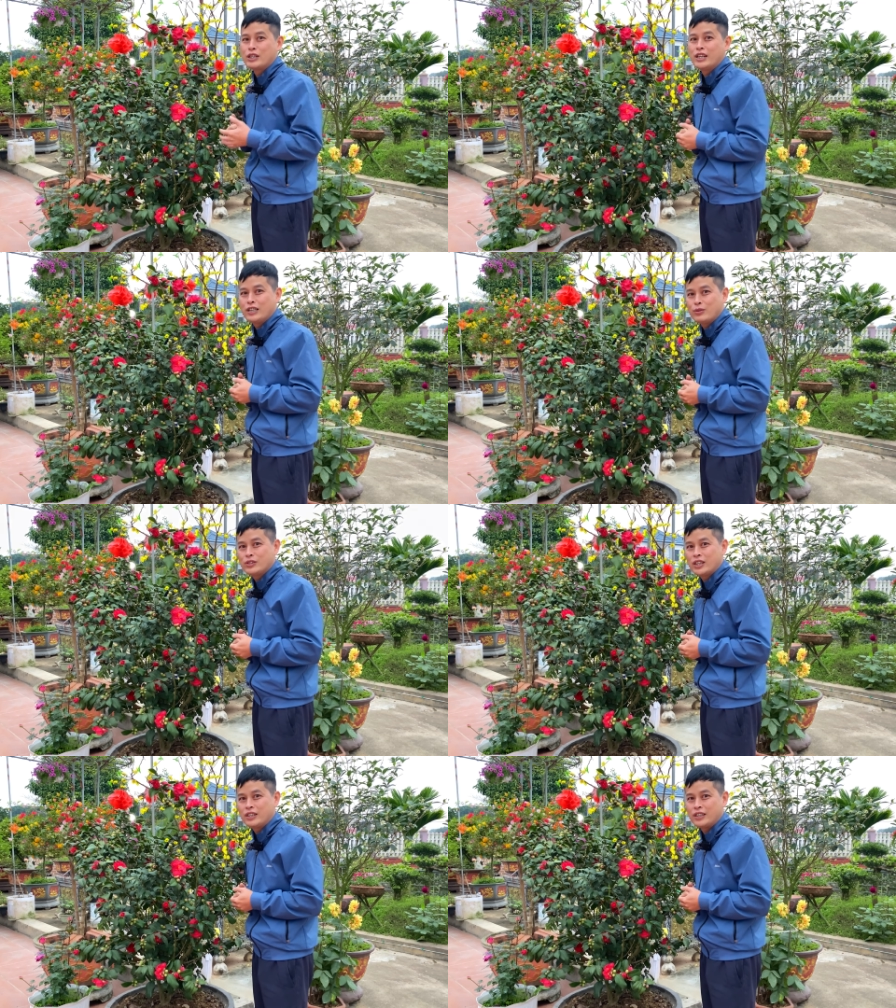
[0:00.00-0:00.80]
người nông
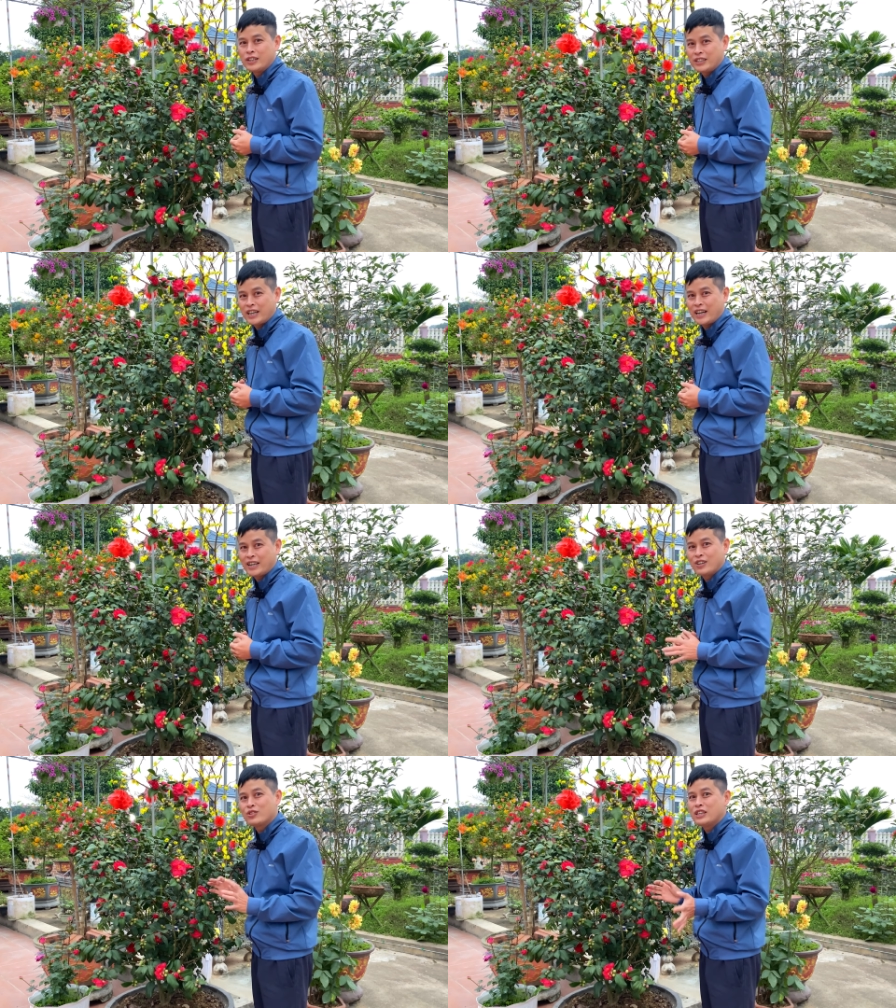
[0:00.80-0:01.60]
dân ở nhà
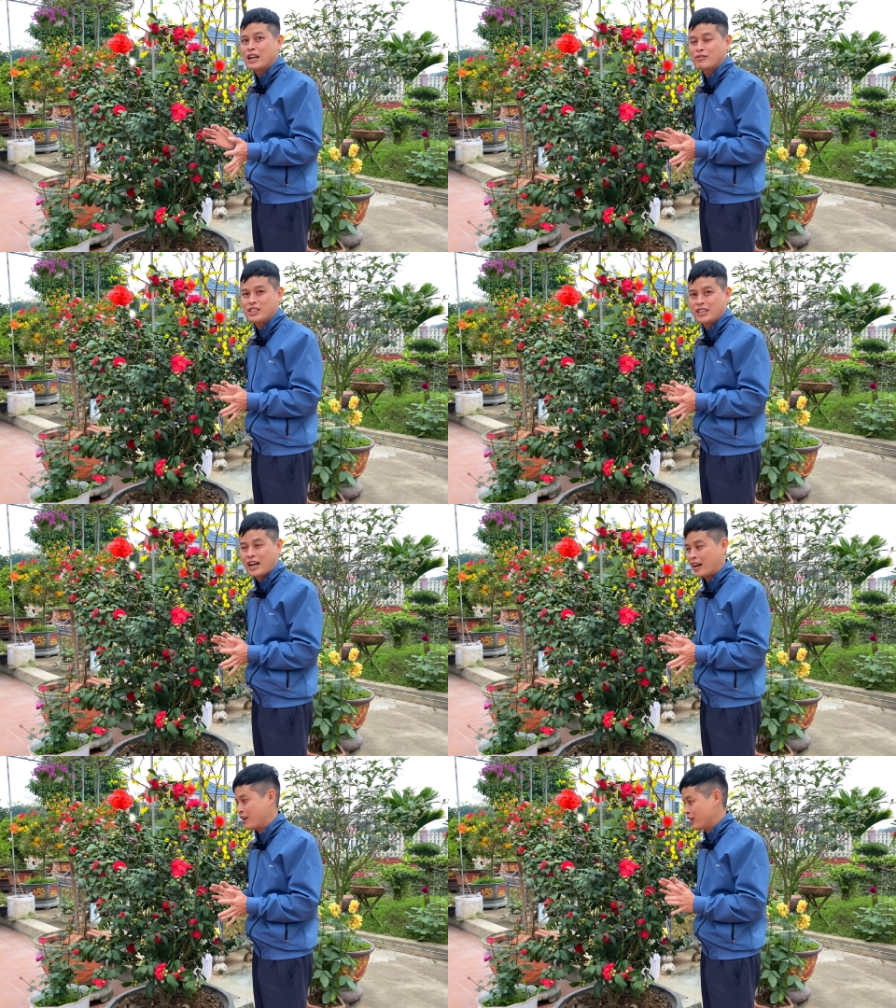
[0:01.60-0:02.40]
không đi làm gì
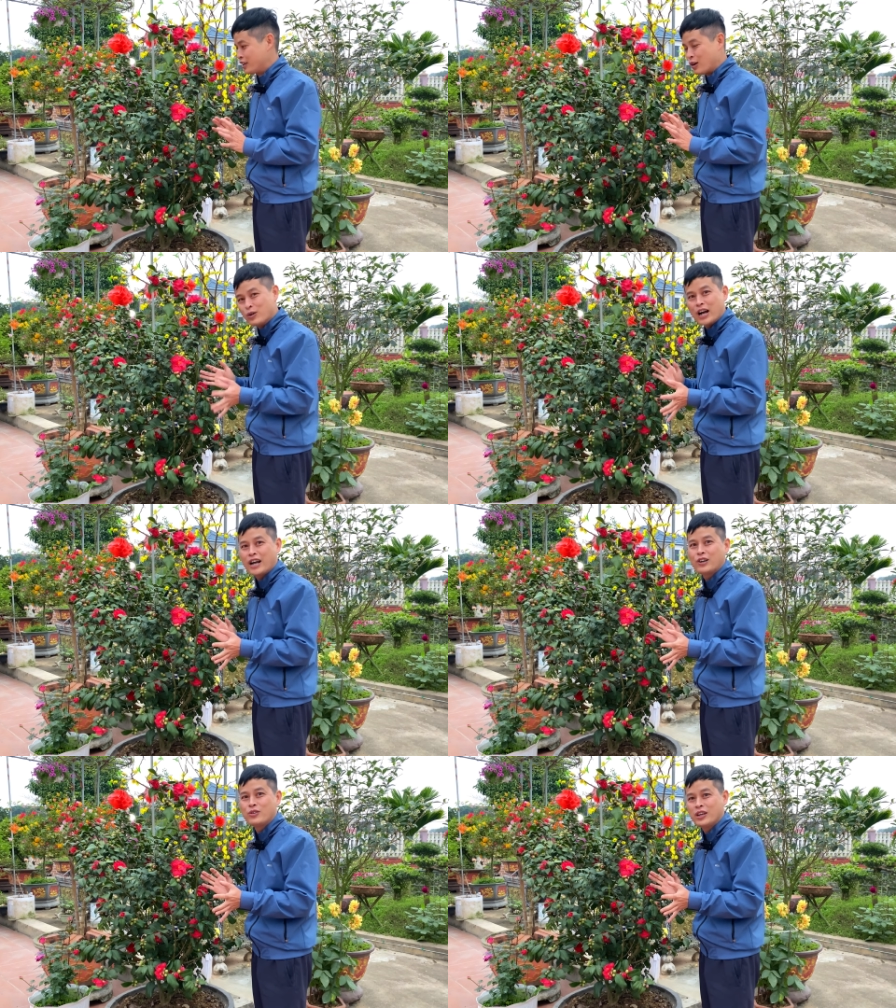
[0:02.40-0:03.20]
cả, không
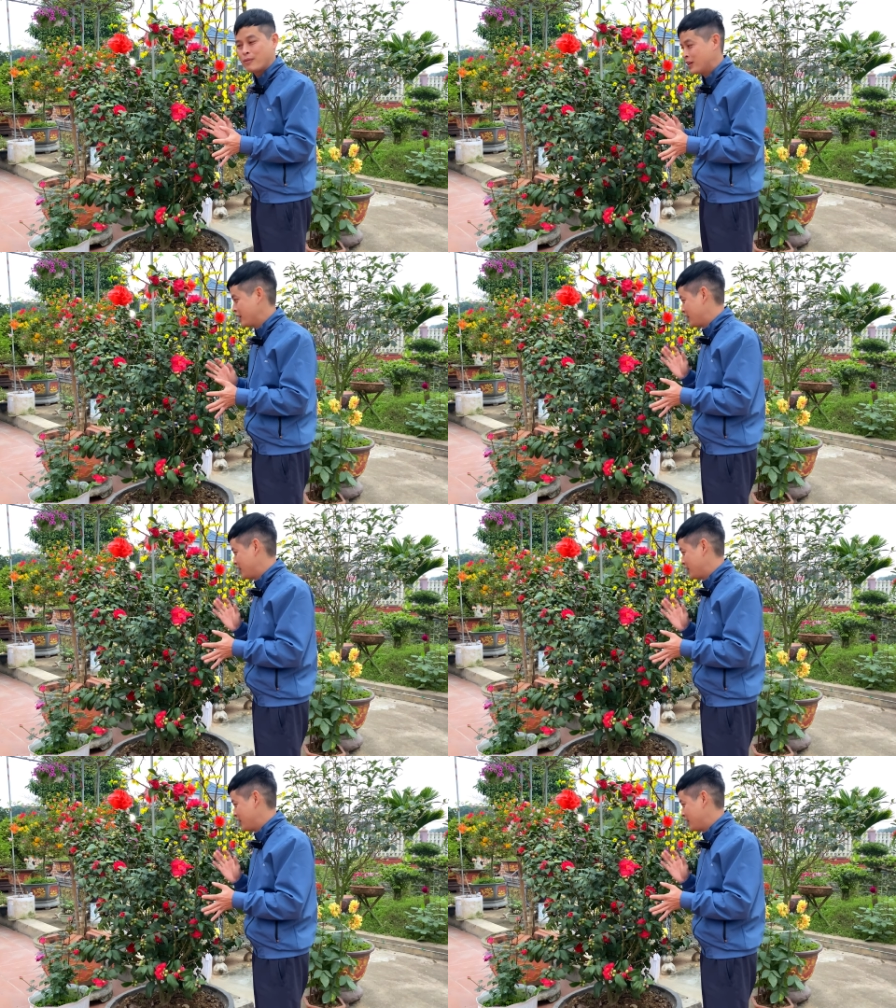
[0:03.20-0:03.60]
nghề không nghiệp.